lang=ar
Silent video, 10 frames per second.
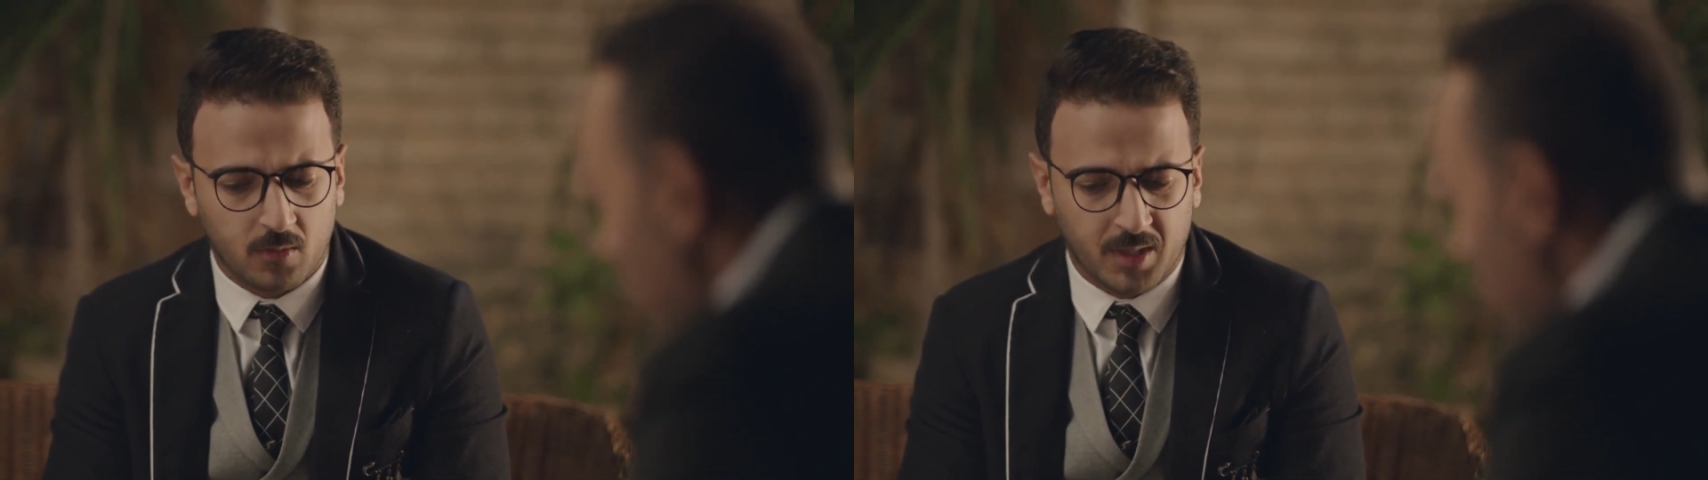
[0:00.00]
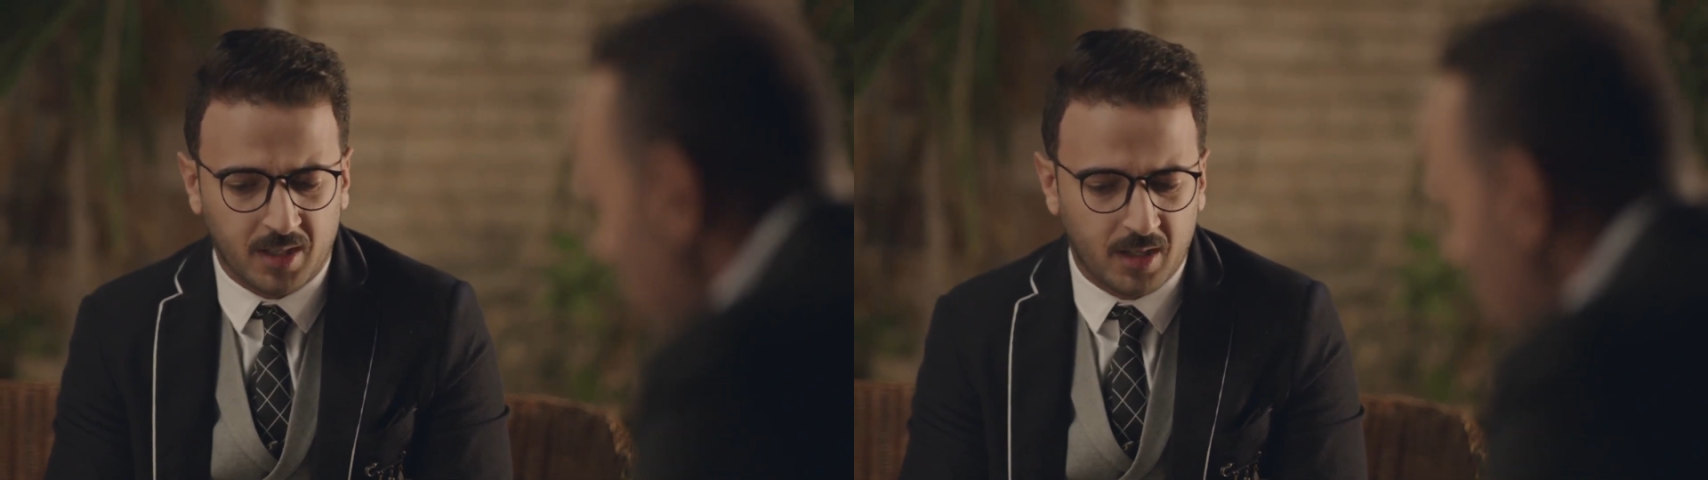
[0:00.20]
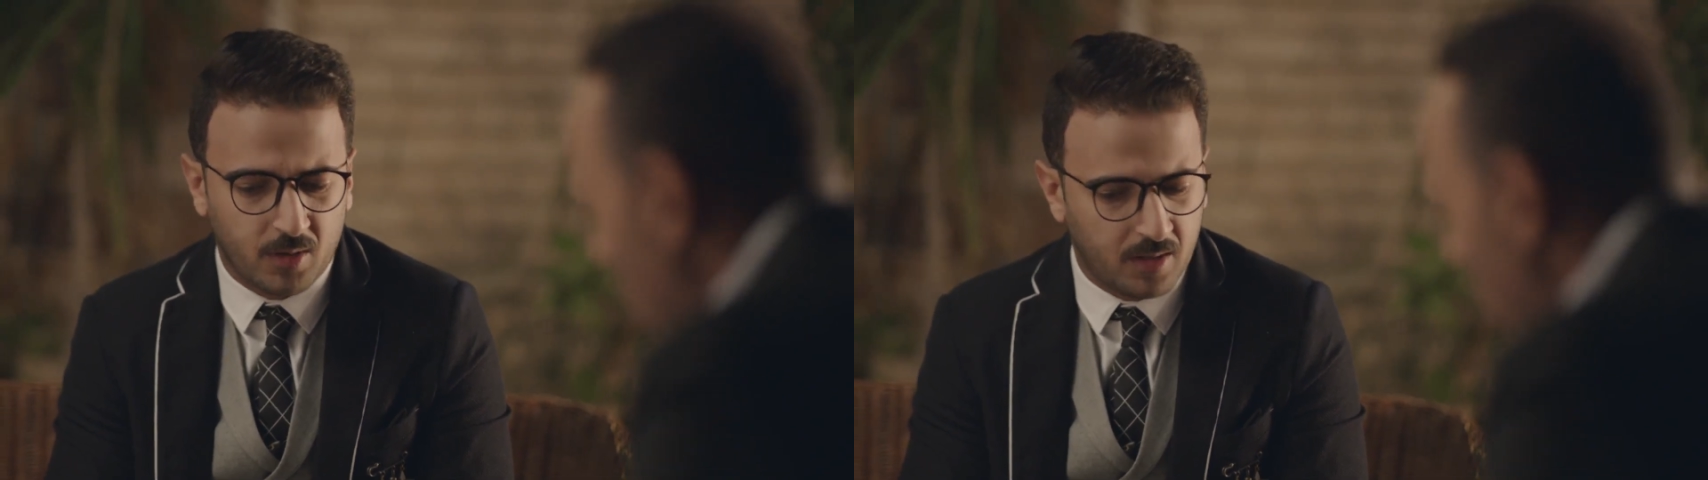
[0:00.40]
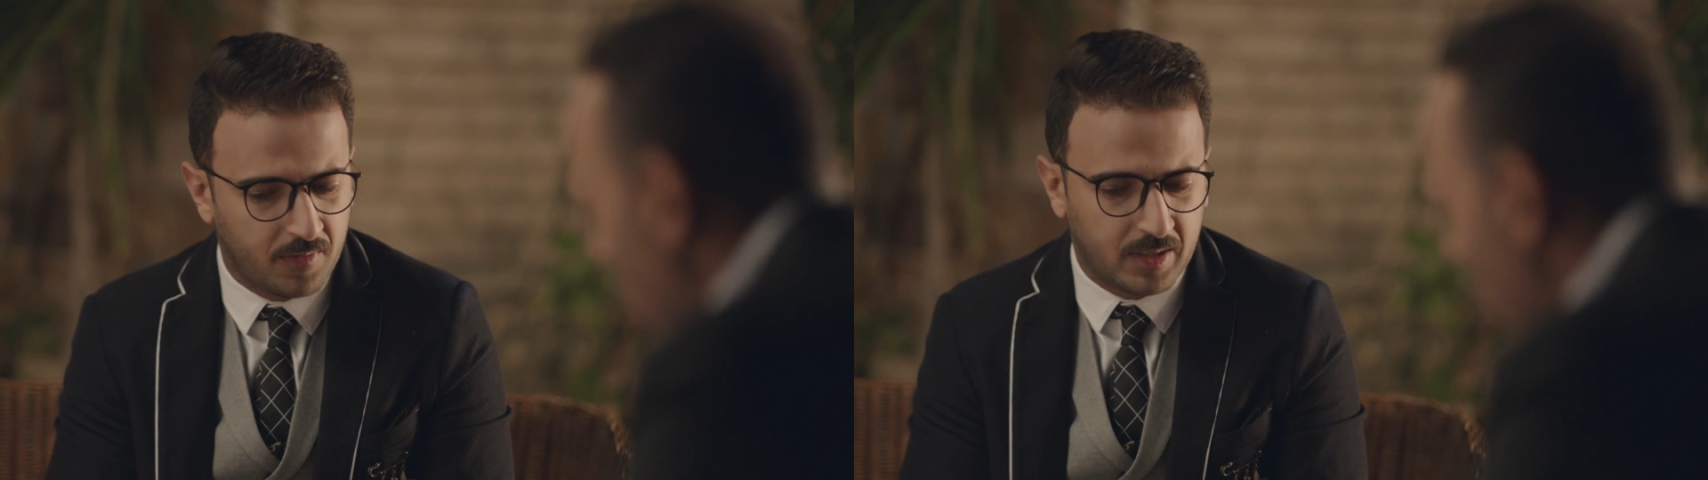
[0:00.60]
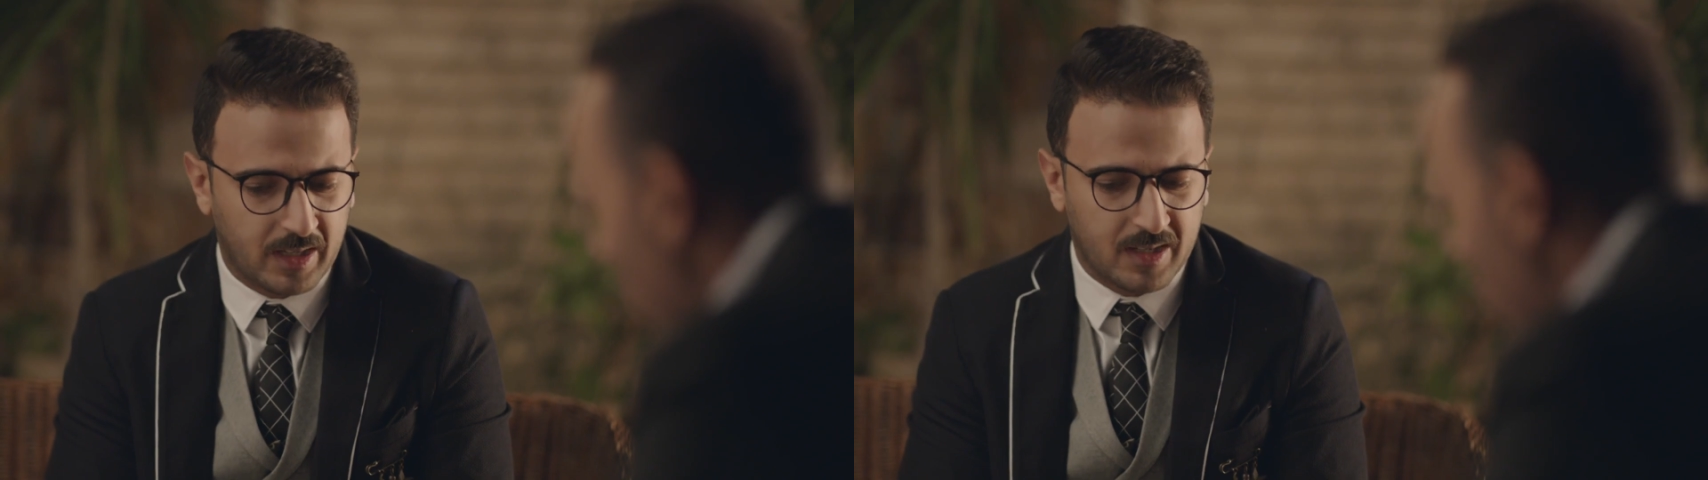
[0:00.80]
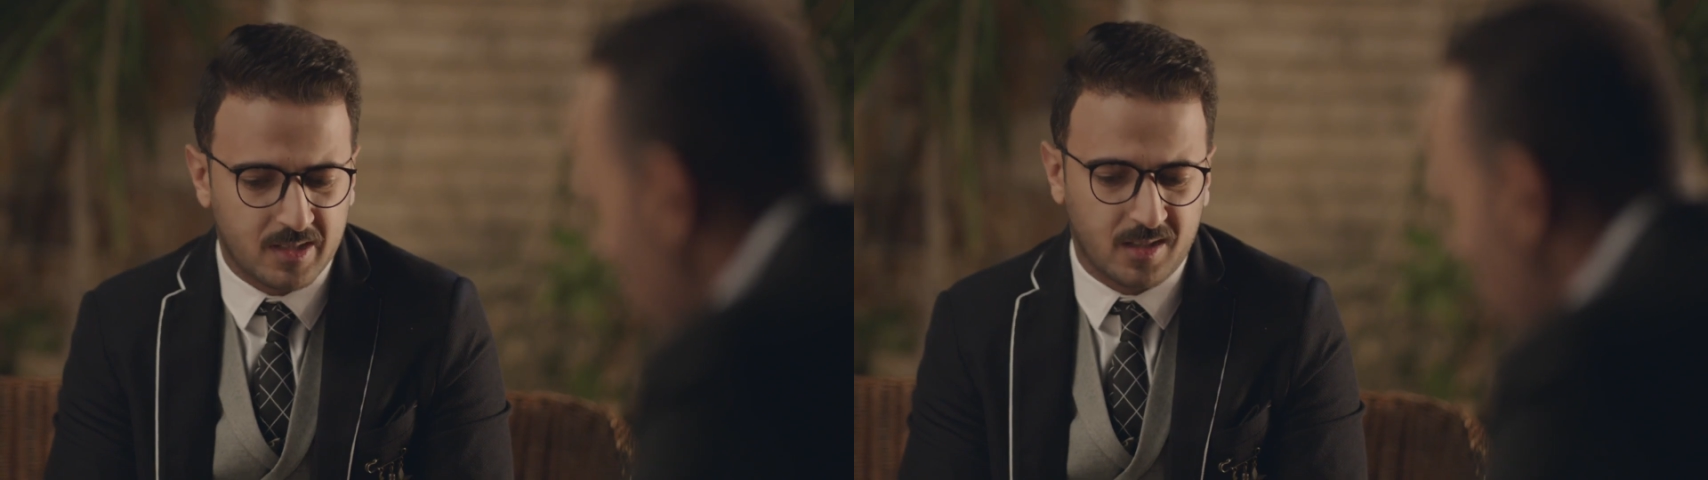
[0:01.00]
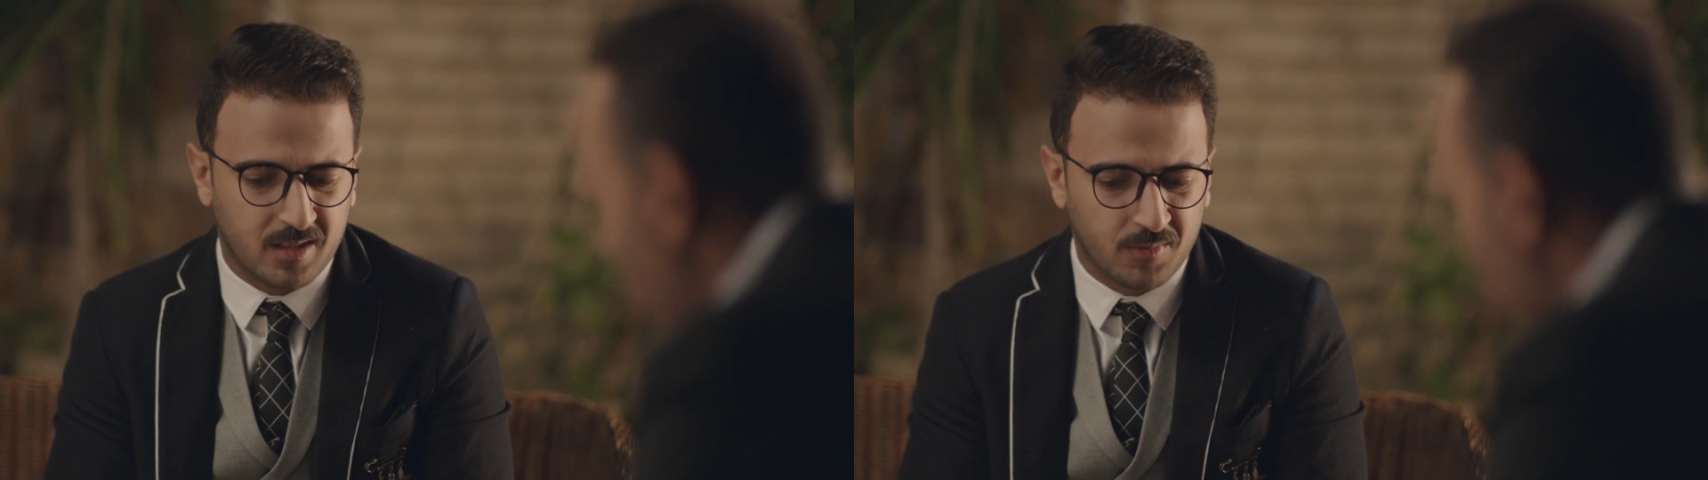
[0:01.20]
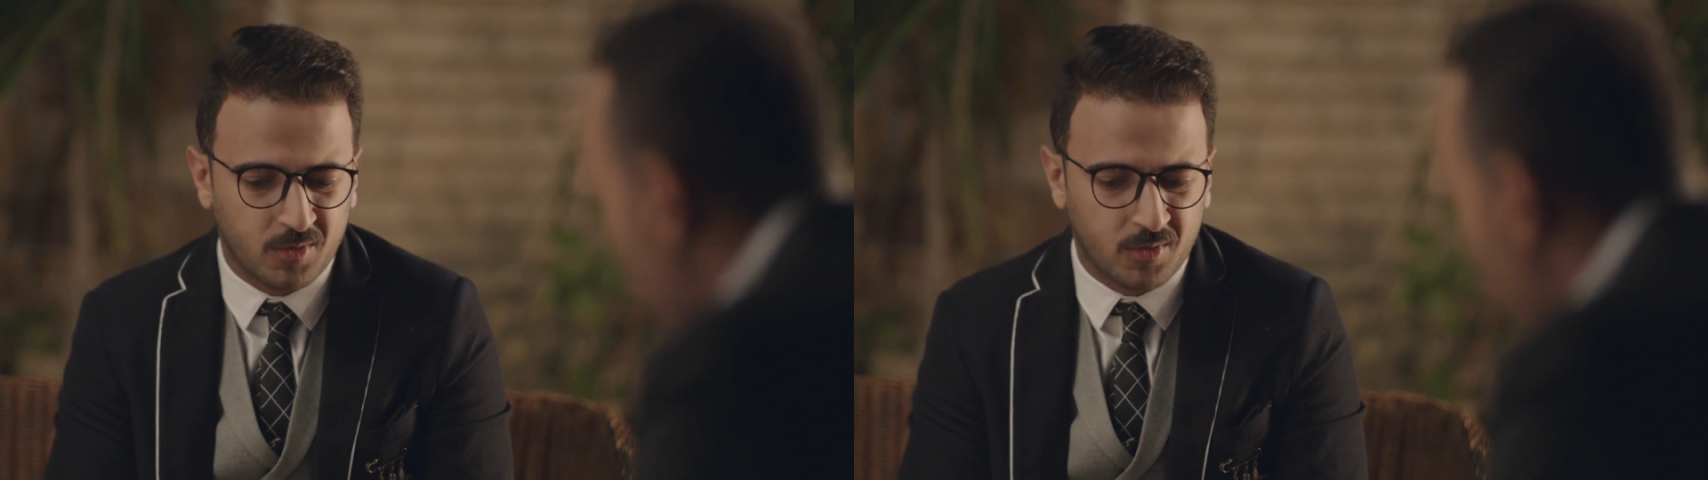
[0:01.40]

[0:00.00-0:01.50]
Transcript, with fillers: منال لو عرفت حاجه زي كده